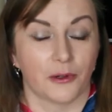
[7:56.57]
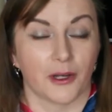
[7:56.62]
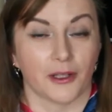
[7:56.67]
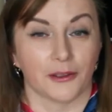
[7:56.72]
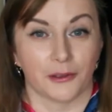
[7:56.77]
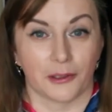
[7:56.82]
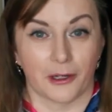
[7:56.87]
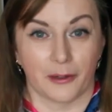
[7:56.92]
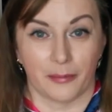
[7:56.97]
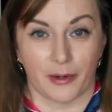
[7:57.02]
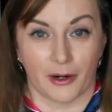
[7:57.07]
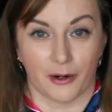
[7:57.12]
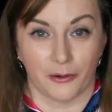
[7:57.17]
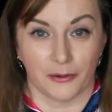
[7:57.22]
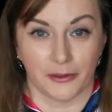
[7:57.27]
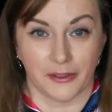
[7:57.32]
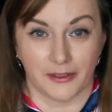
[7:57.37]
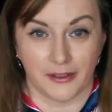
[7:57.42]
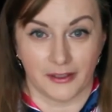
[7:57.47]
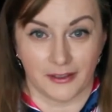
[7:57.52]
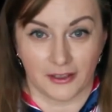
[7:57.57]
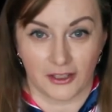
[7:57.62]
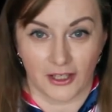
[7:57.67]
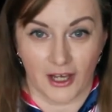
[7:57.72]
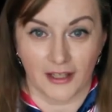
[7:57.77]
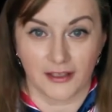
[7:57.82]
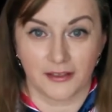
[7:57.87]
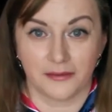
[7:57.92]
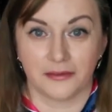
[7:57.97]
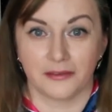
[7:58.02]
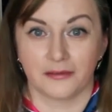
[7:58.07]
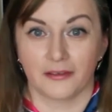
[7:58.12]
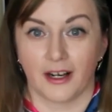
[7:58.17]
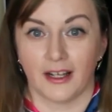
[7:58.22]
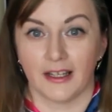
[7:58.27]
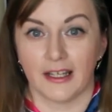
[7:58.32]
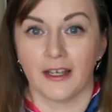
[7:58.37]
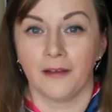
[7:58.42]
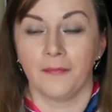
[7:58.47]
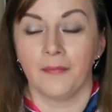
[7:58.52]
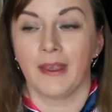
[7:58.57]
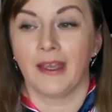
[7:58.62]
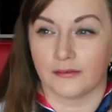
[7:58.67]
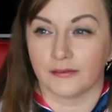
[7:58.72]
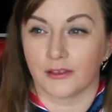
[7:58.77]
которая проходит сейчас в феврале,